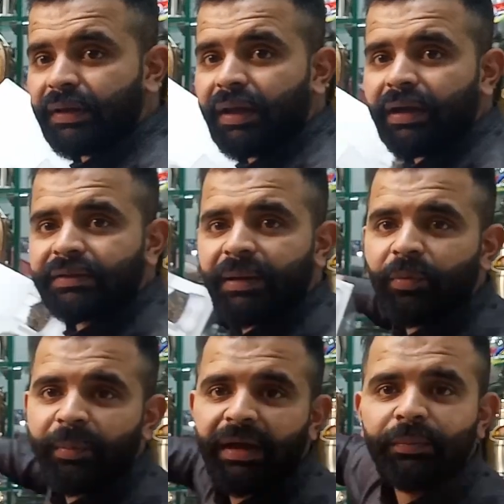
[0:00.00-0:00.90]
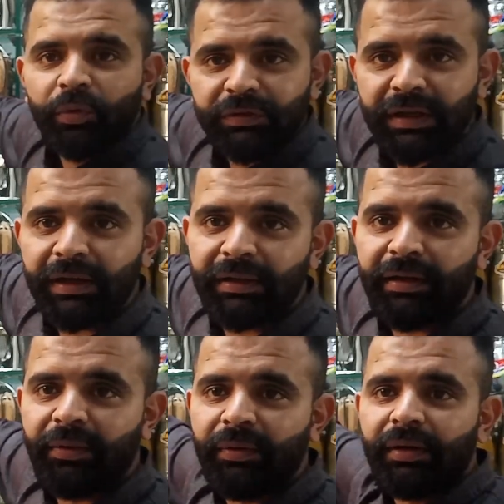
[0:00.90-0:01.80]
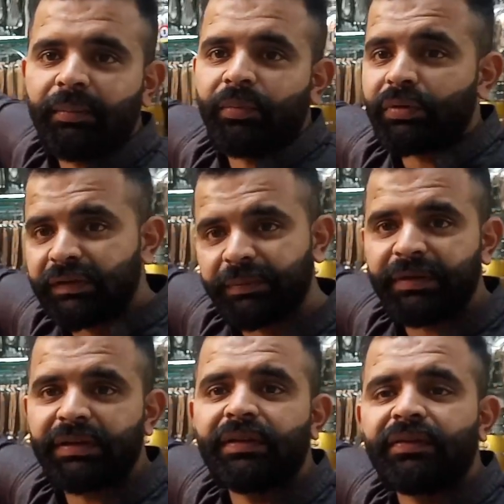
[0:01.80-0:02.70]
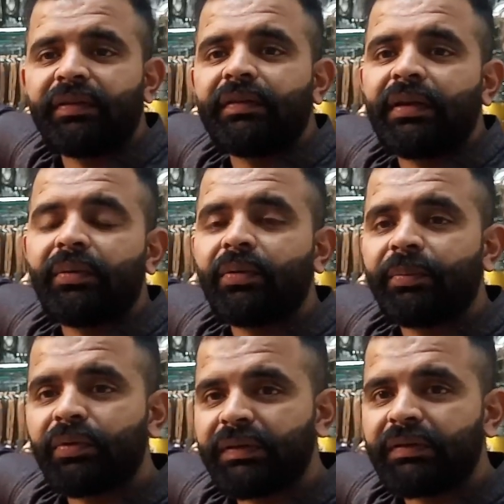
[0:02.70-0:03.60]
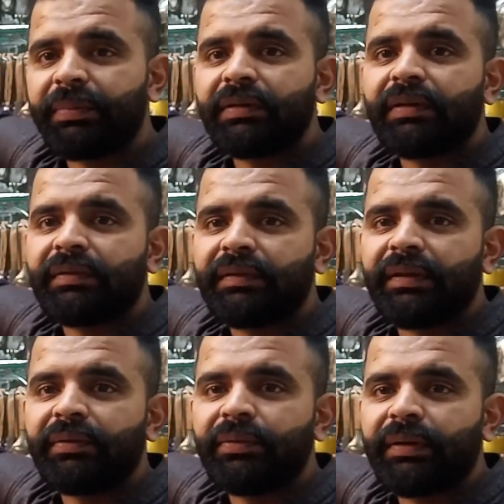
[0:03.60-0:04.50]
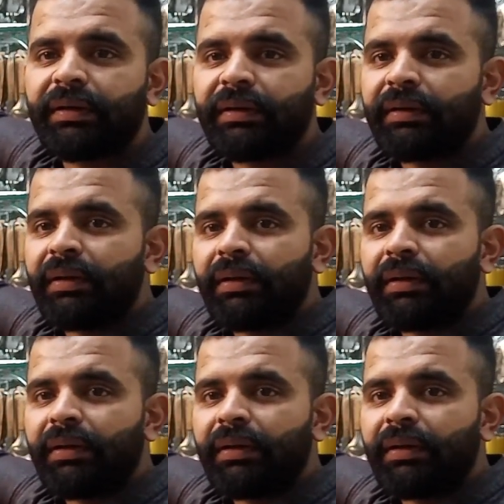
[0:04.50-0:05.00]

ये आज आपको मैं अनबॉक्स करके दिखाऊंगा बहुत ही ज़बरदस्त चीज़ है और बहुत ही ज़बरदस्त इसकी जो है ना